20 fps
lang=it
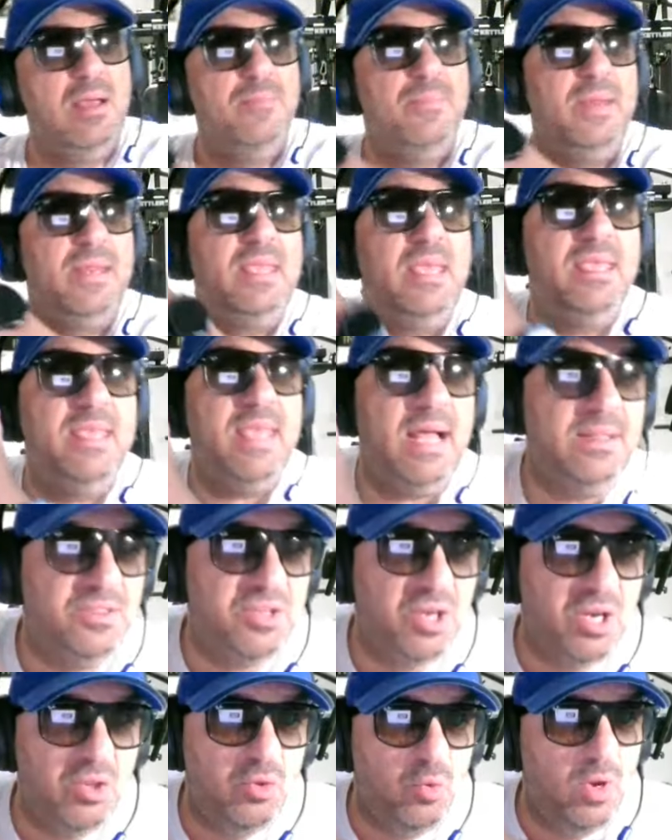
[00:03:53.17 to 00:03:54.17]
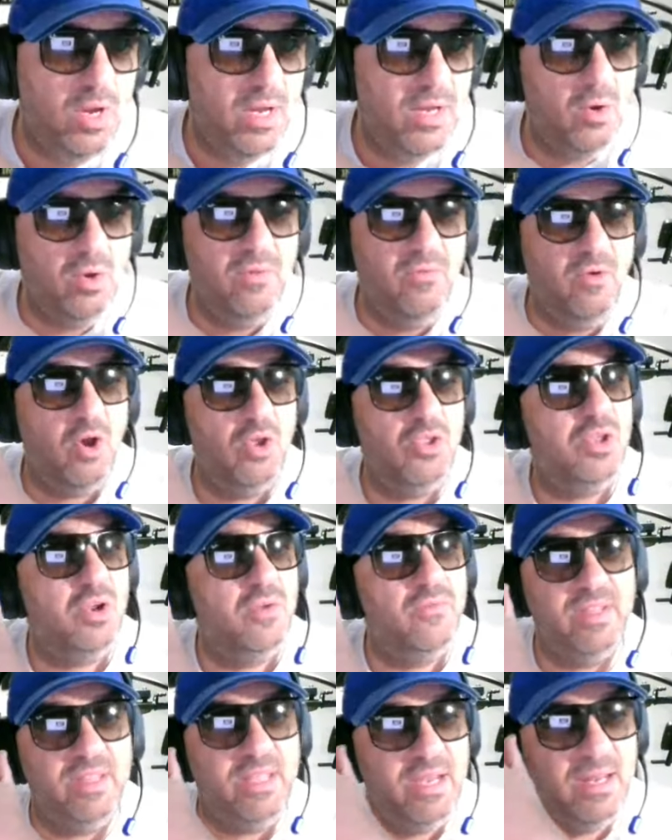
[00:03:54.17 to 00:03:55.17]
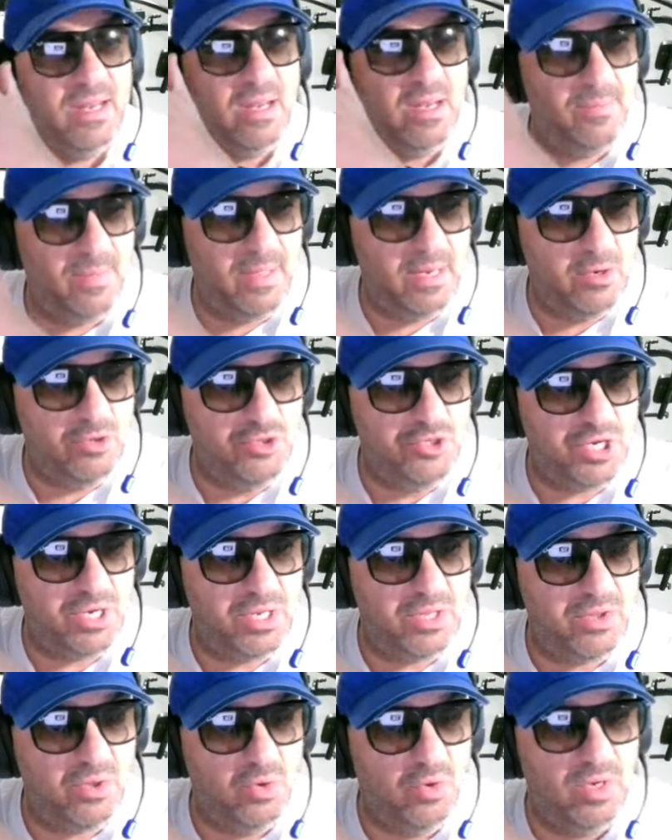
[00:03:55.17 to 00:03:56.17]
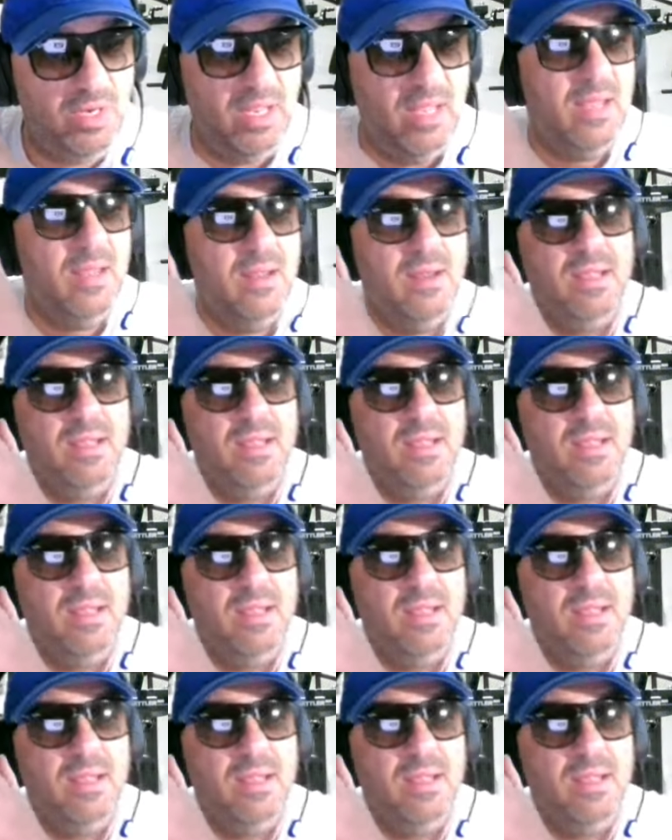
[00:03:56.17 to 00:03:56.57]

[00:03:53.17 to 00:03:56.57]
perché gli altri due non li vogliono vedere nemmeno i genitori